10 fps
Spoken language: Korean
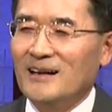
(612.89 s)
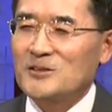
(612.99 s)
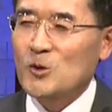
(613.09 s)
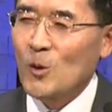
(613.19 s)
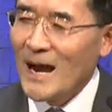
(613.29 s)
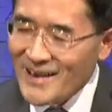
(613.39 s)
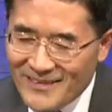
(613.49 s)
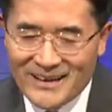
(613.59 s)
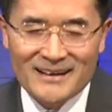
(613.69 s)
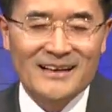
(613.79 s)
좋아야
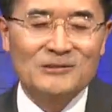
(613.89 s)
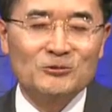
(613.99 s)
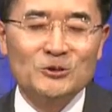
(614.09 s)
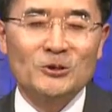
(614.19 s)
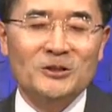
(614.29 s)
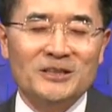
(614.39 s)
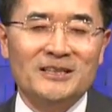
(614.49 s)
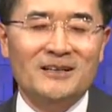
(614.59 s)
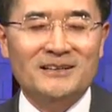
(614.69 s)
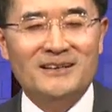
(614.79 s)
될
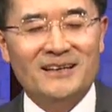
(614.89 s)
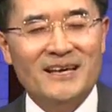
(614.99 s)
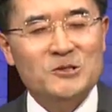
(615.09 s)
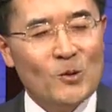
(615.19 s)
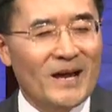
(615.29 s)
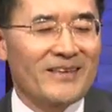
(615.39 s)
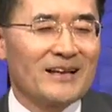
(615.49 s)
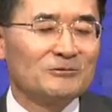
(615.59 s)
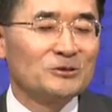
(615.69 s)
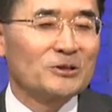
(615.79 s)
운동이 건강에 좋아야
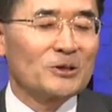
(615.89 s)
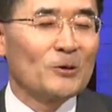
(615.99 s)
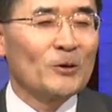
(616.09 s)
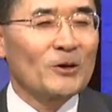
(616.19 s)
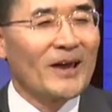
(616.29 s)
될 운동이 오히려